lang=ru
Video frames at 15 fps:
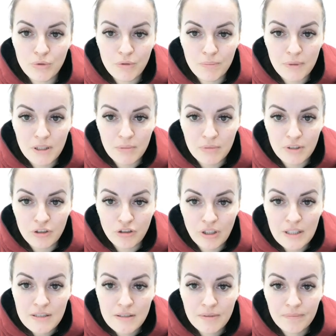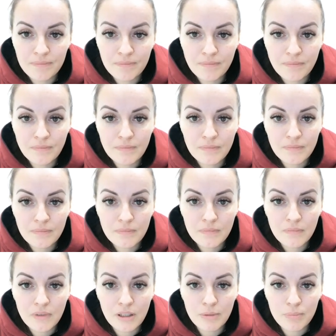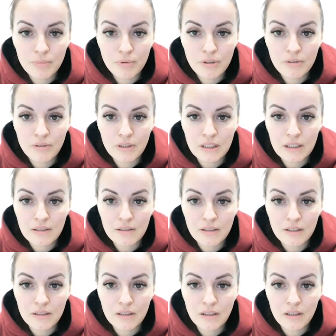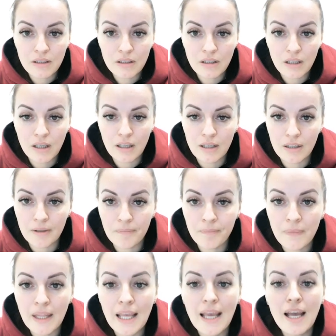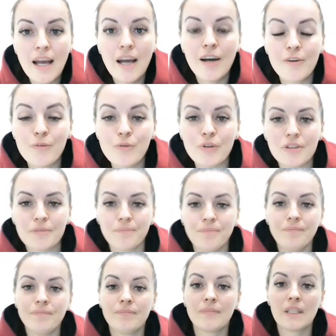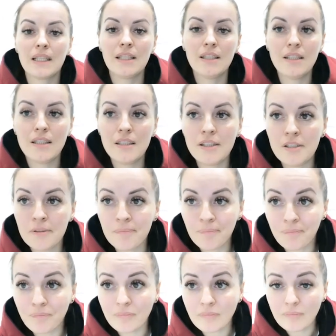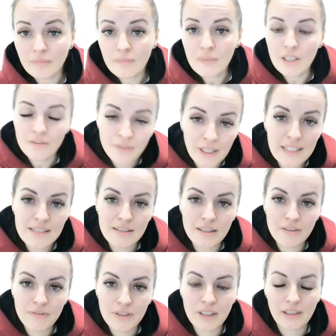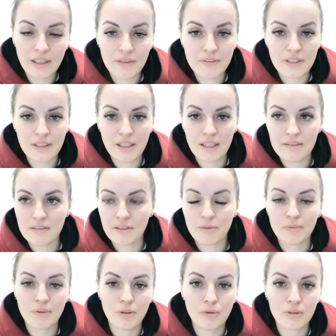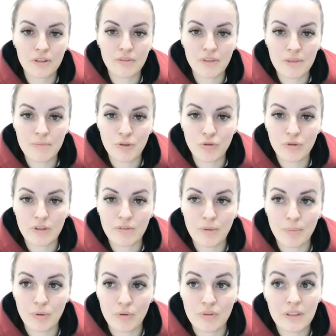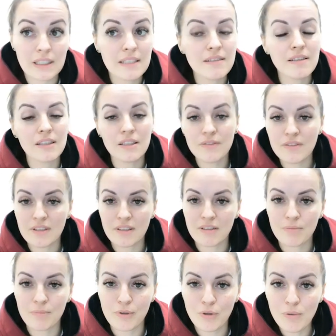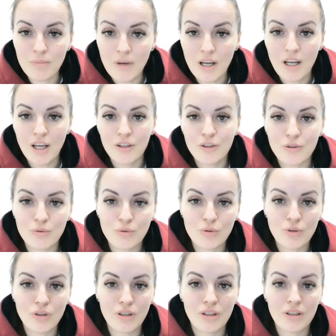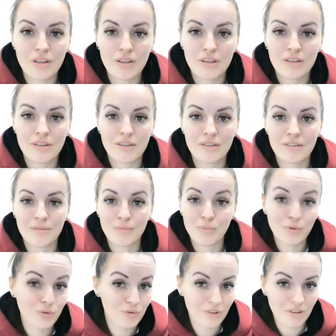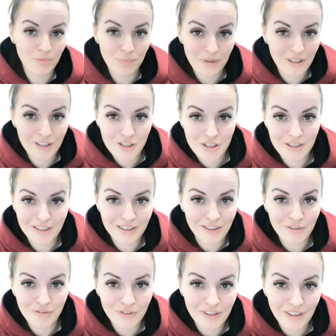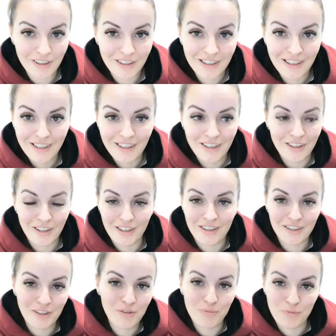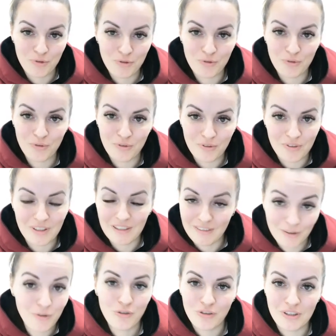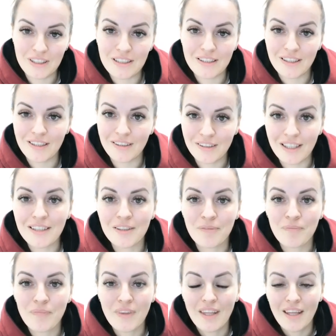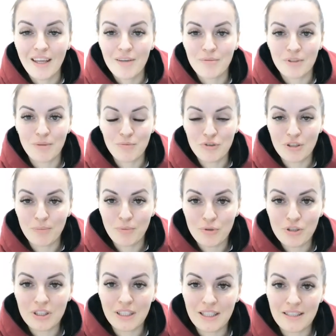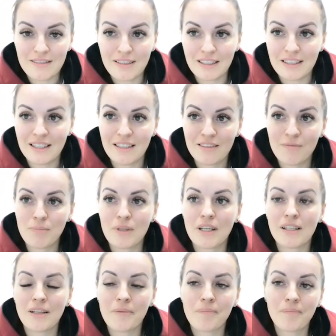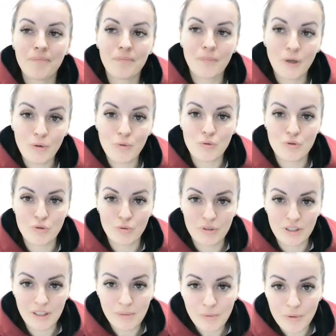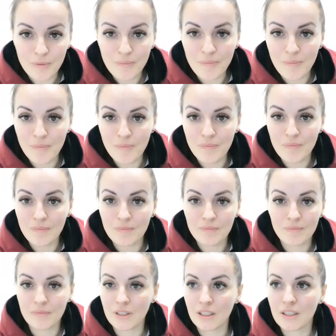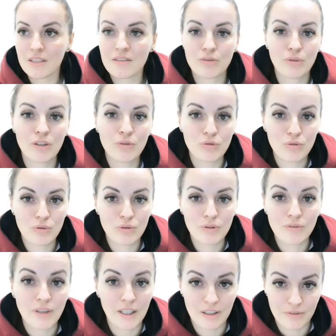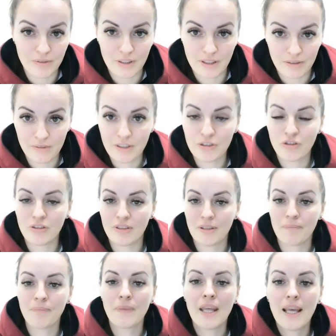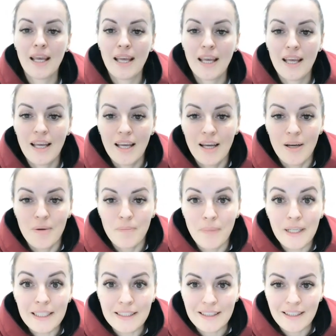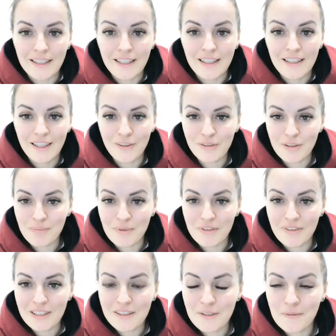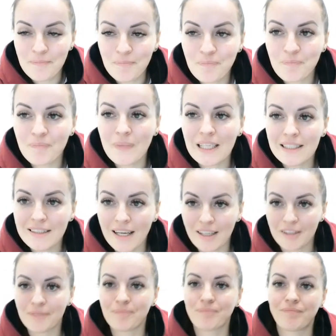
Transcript: успеем за час – Липолевая кислота. Ага. Вот. И в конце эфира, как всегда, оставим какое-то время еще на вопросы. Если не все разберем, то э, будет у нас продолжение эфира, э, я думаю, что на следующей неделе, ладно? Потому что прошлый раз, когда я разбирала похожую тему, мне кажется, у нас ушло два эфира, два часа. Поехали. Алена, привет. Итак,